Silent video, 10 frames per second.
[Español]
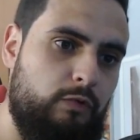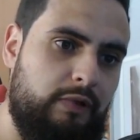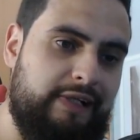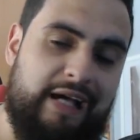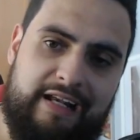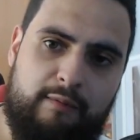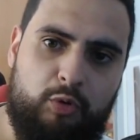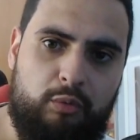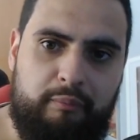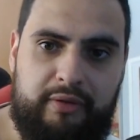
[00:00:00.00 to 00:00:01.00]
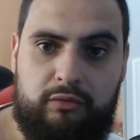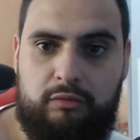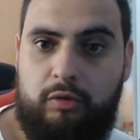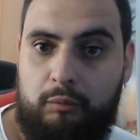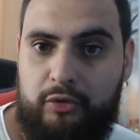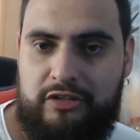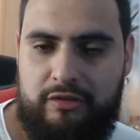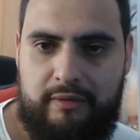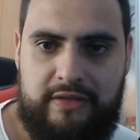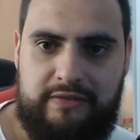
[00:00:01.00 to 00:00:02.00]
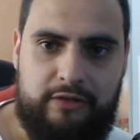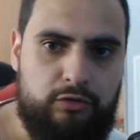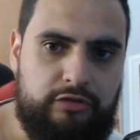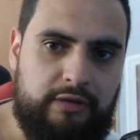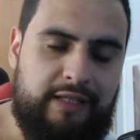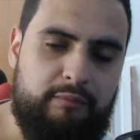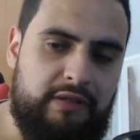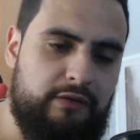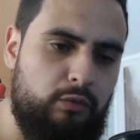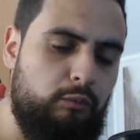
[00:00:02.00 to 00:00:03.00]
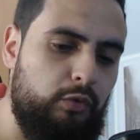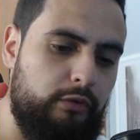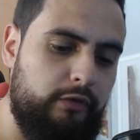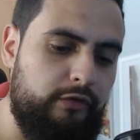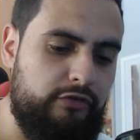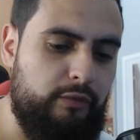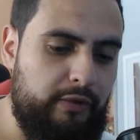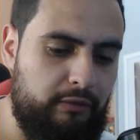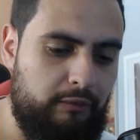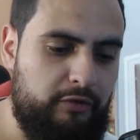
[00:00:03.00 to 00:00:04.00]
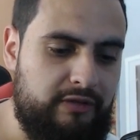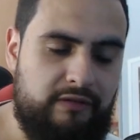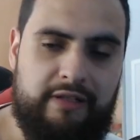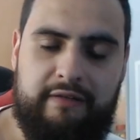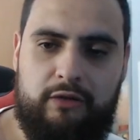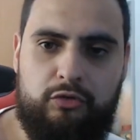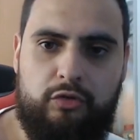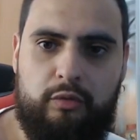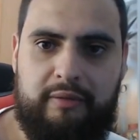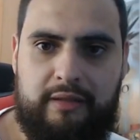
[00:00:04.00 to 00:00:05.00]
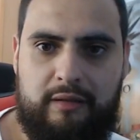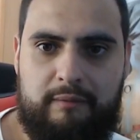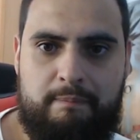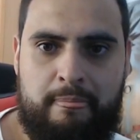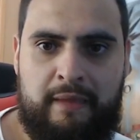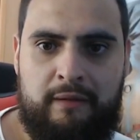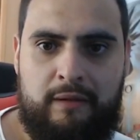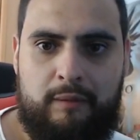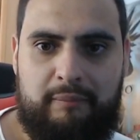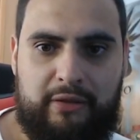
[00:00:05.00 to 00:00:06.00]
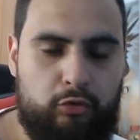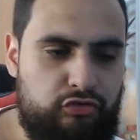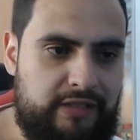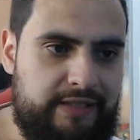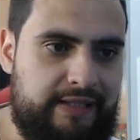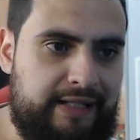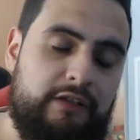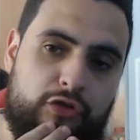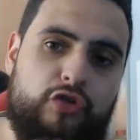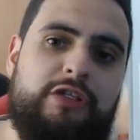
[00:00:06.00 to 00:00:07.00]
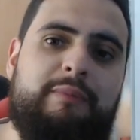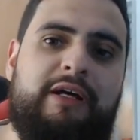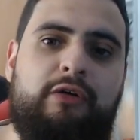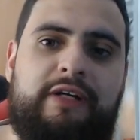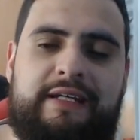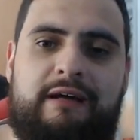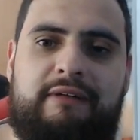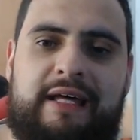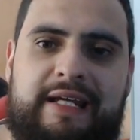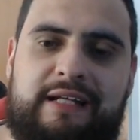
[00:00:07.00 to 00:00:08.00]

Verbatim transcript: ganamos, pero como ya sabéis, estas cosas, cada partido es un mundo. Entonces, bueno, vamos a intentar darlo todo para para conseguir ganar. otro tema que os quería hablar era el